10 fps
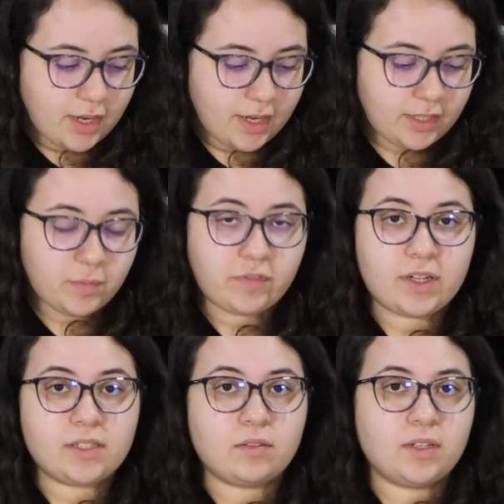é, tem uma
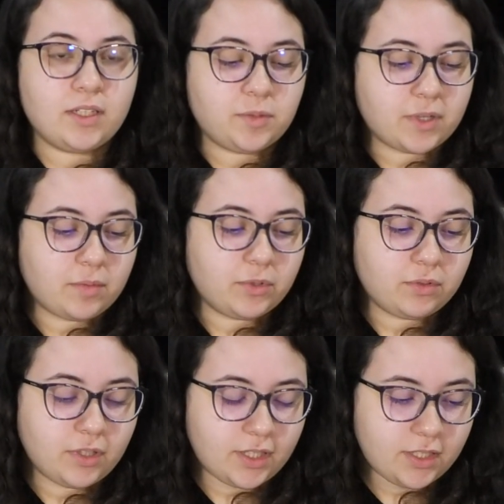variação rítmica
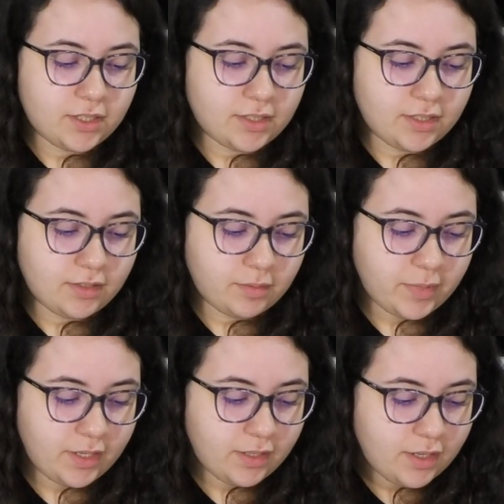muito grande, assim,
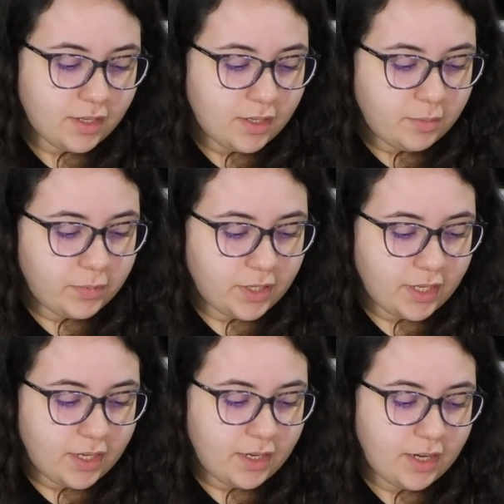também,
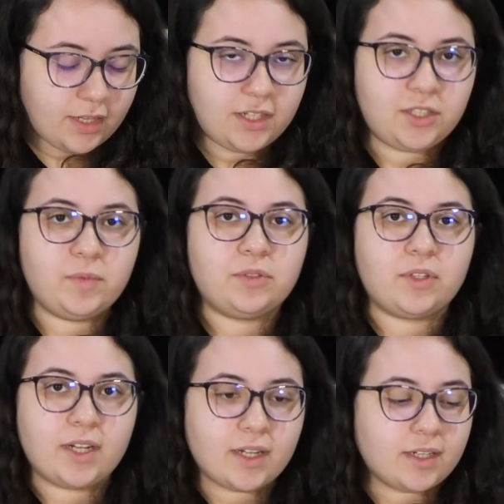porque além de
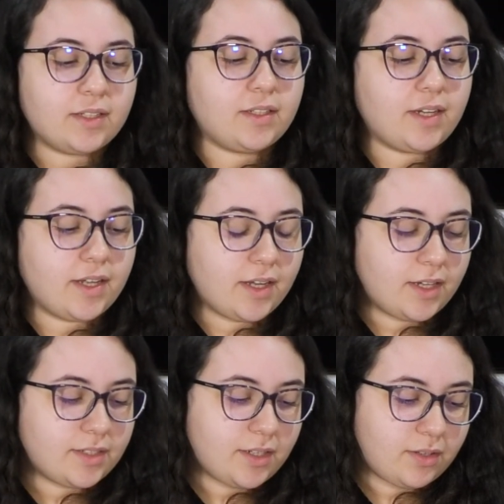misturar é,
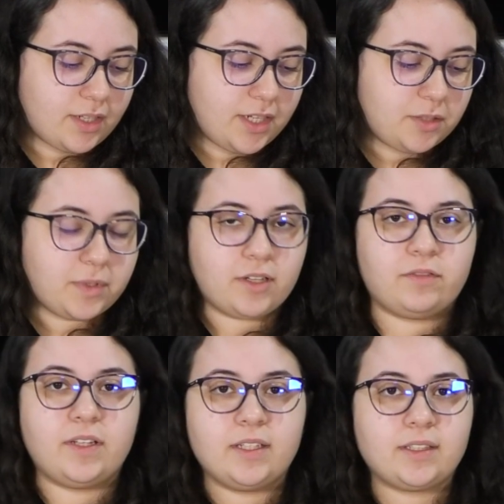a célula rítmica que
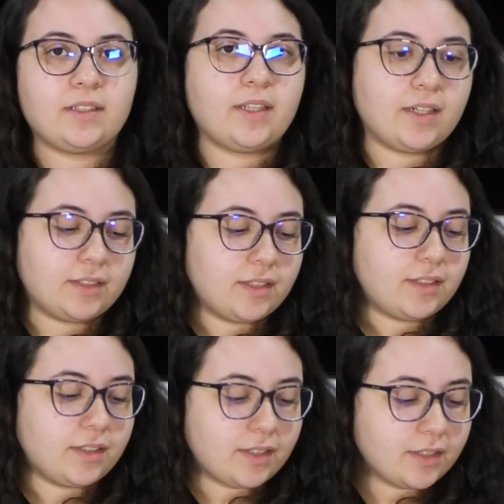eu falei, tá, tá, tá,
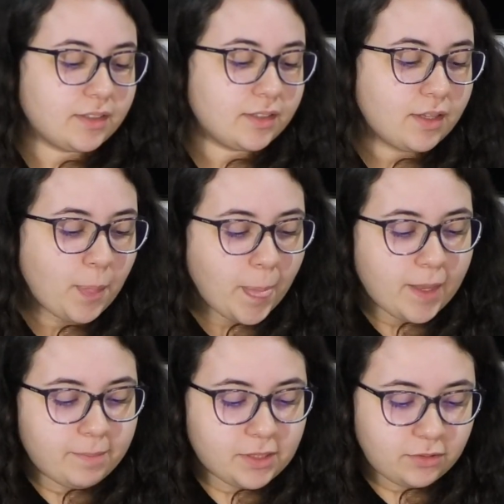tá, tá, tá
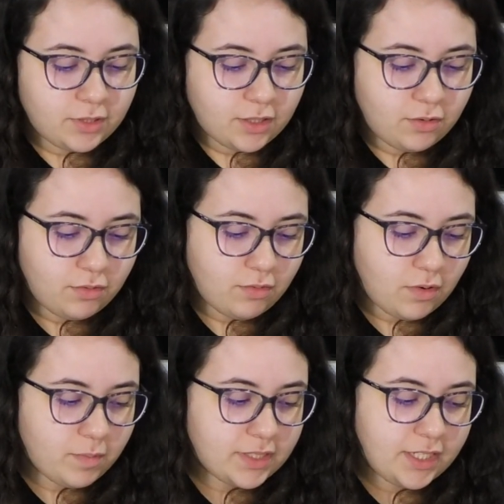mistura com
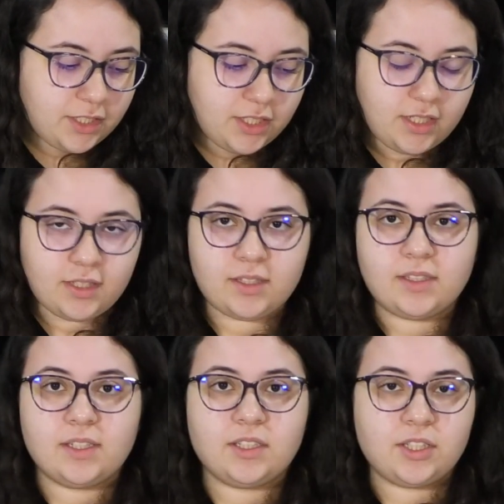algumas
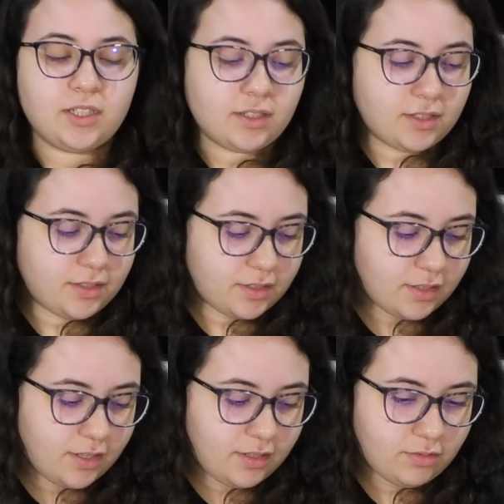quintinas, sextinas,
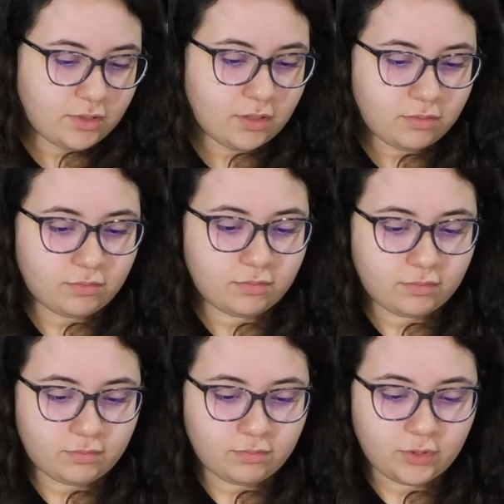que não
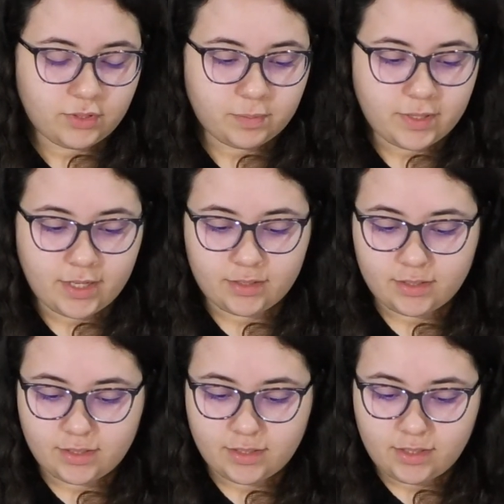são muito
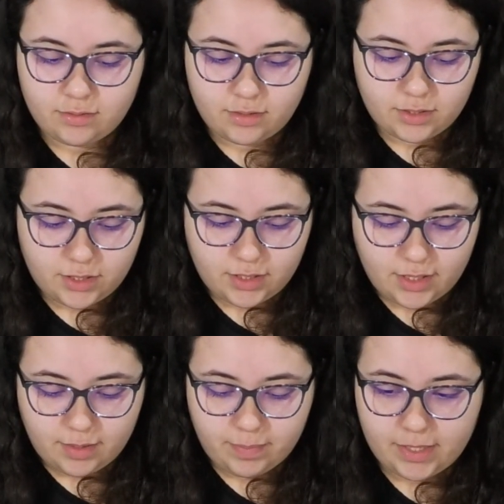esperadas, assim, durante
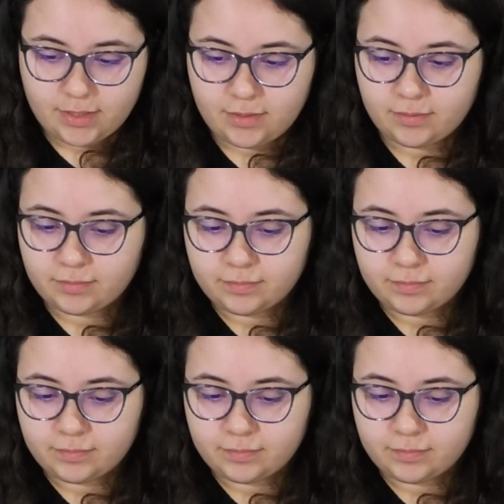a peça.